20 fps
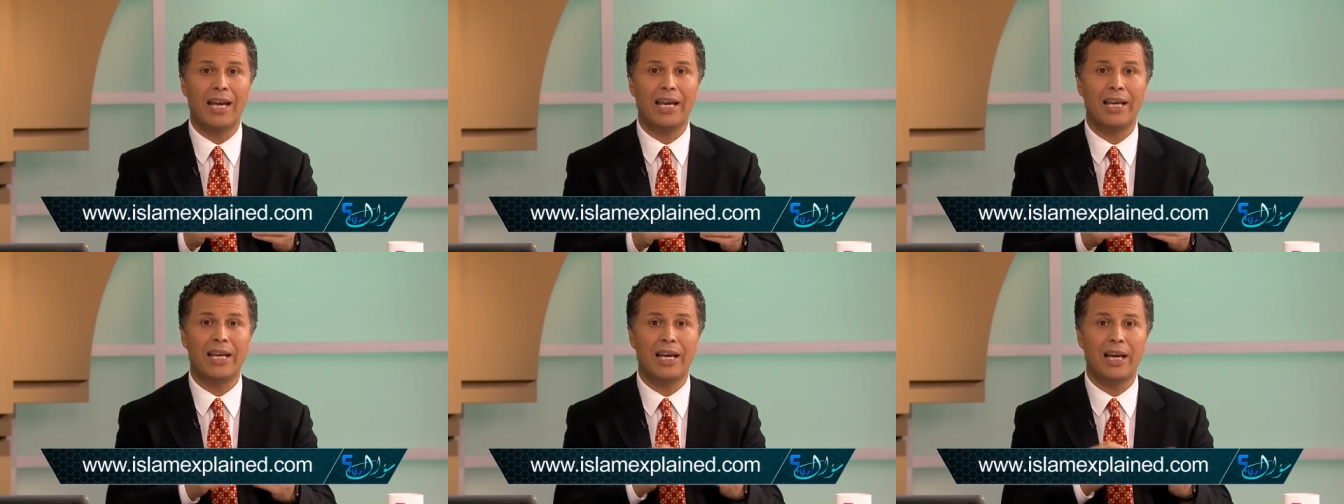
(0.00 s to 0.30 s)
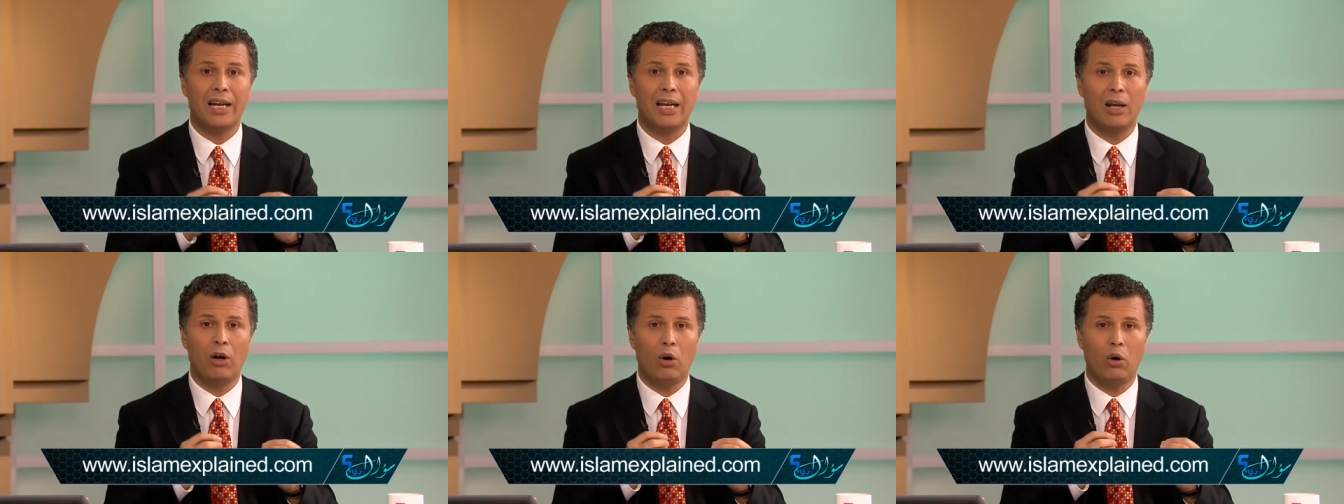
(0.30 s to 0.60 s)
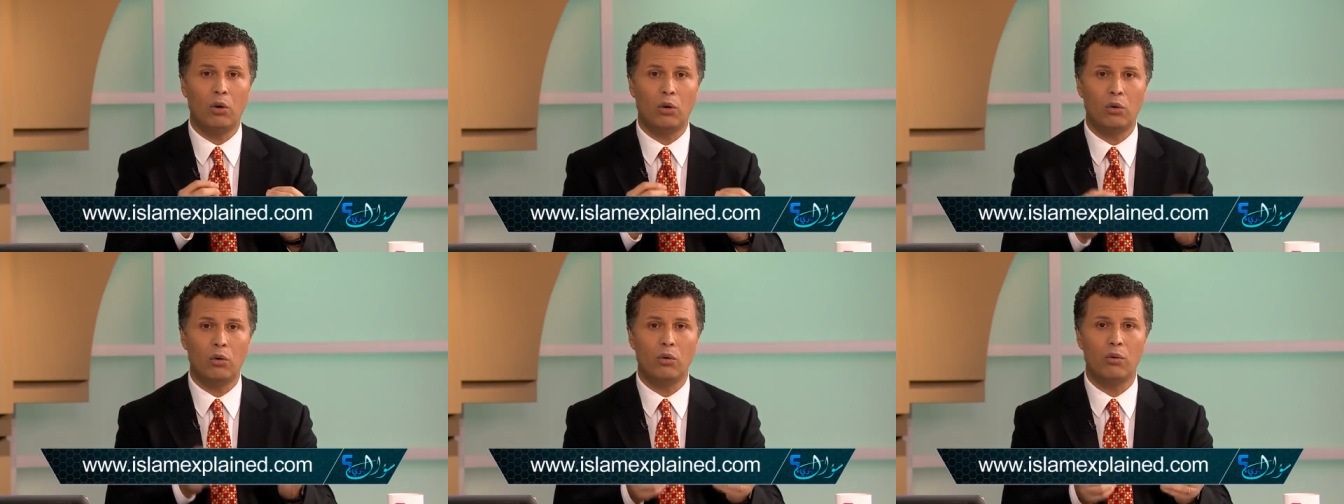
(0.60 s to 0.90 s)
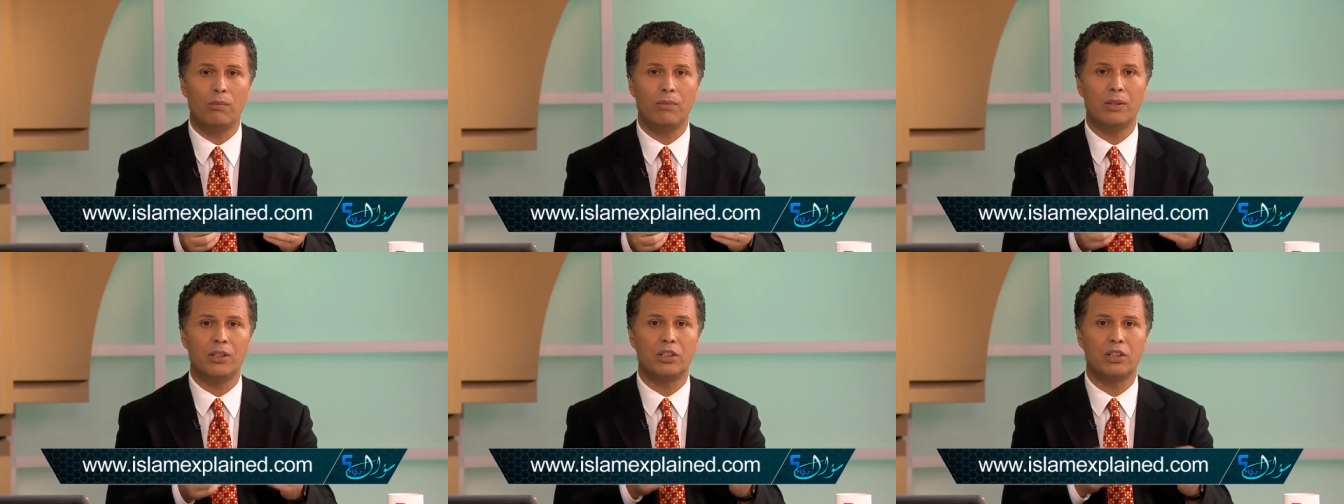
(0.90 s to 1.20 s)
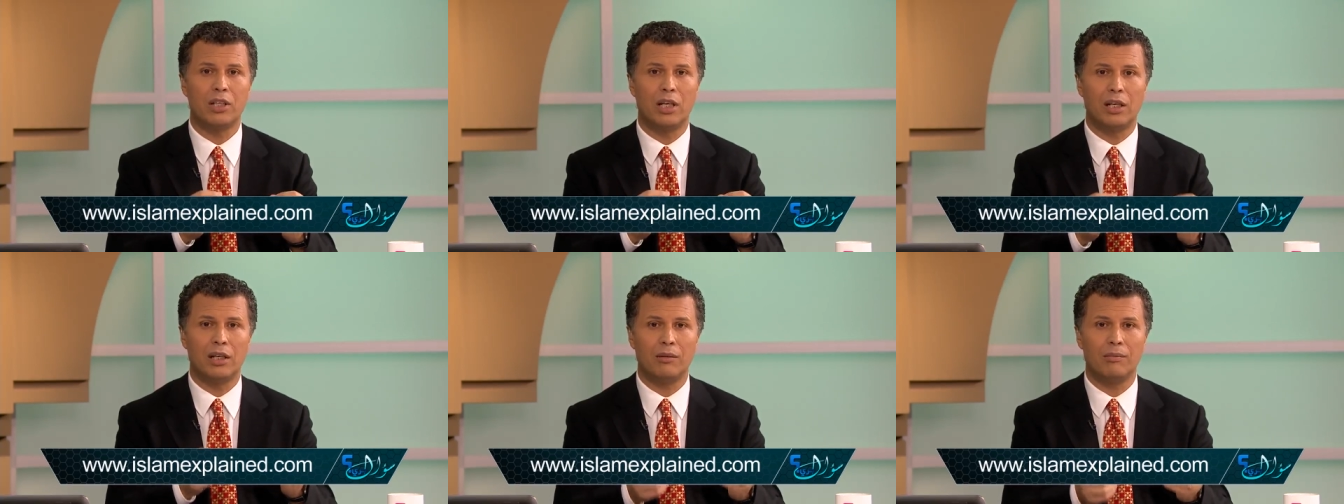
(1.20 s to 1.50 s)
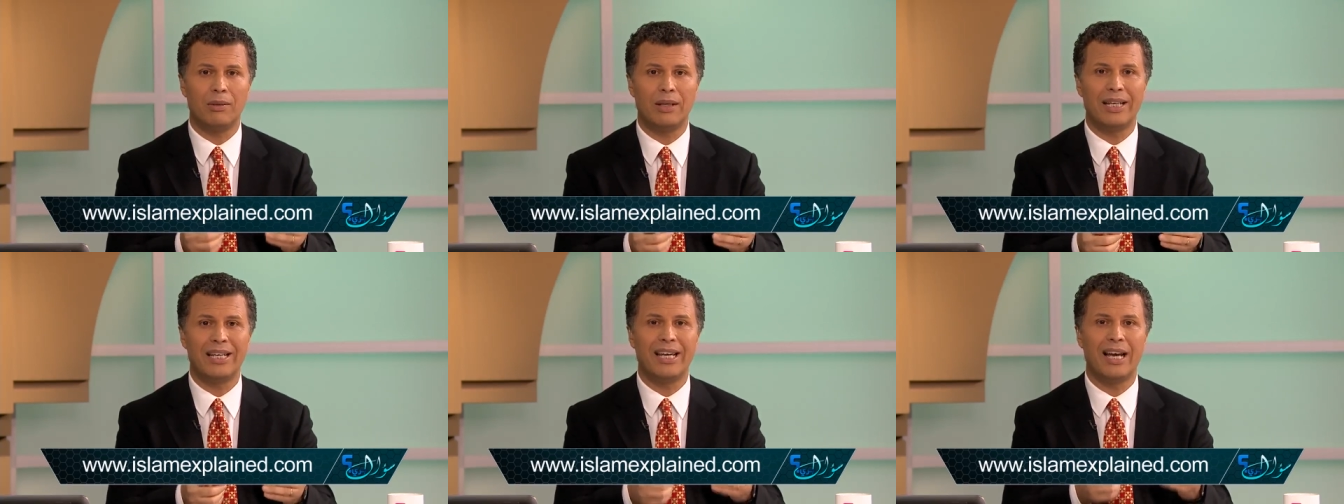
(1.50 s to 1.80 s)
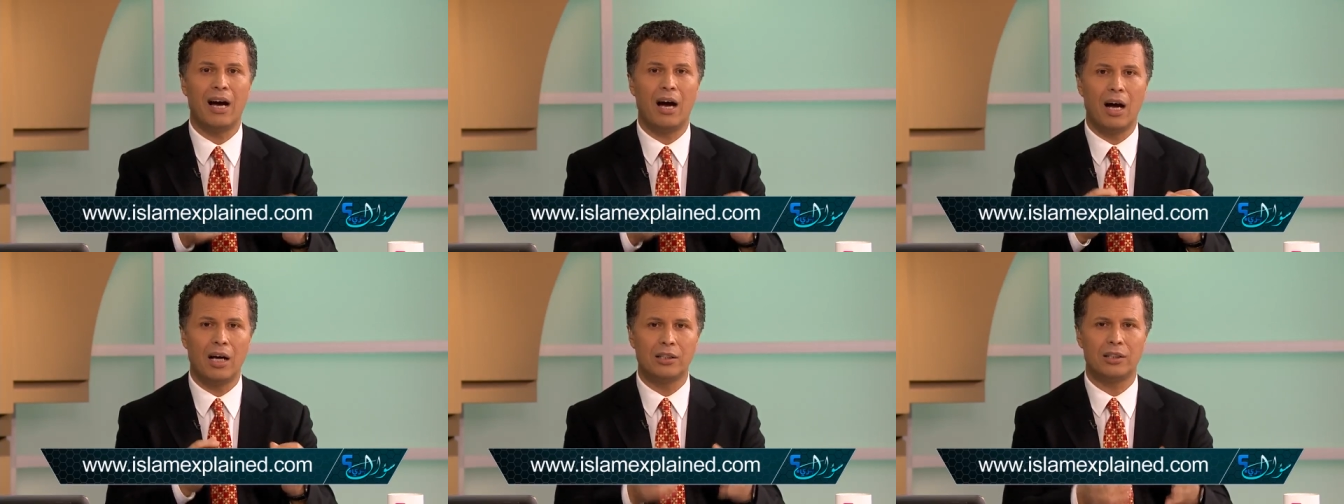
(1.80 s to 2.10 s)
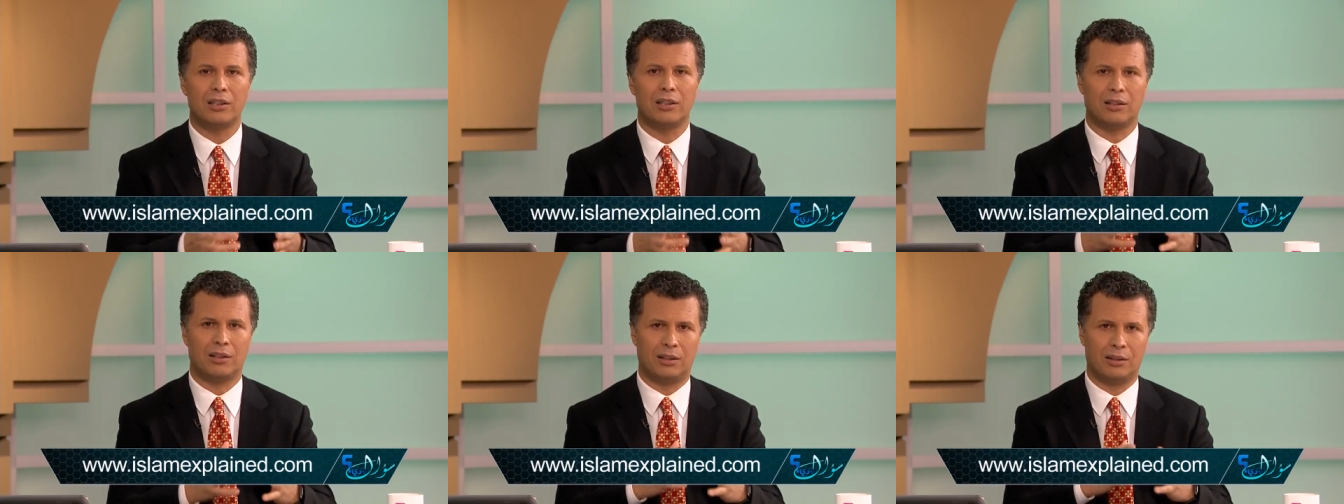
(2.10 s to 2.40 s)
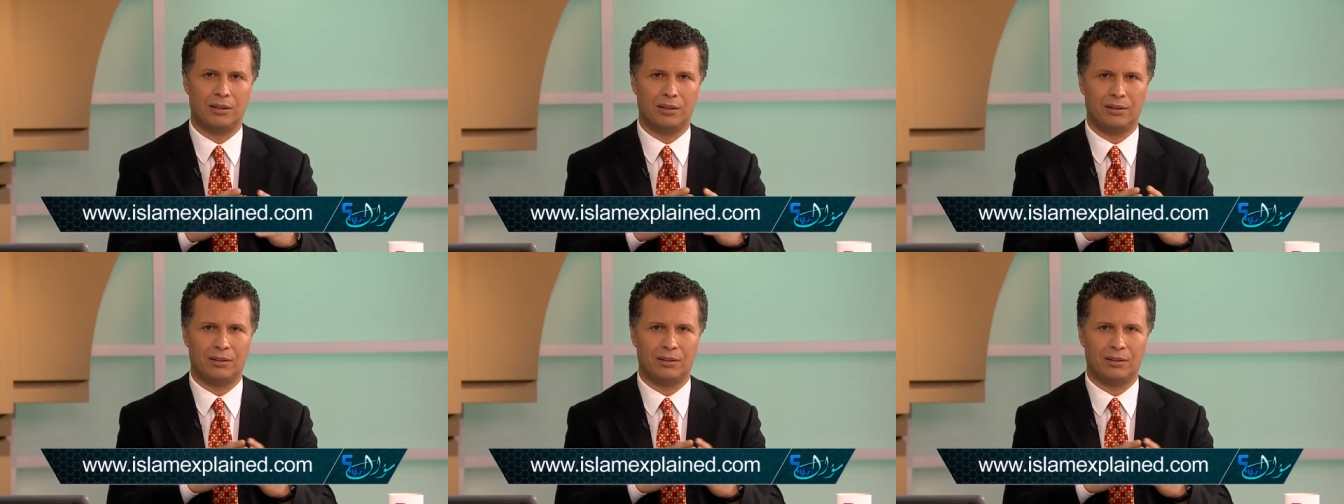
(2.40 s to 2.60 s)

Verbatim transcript: هي الحروب الصليبية أصلا؟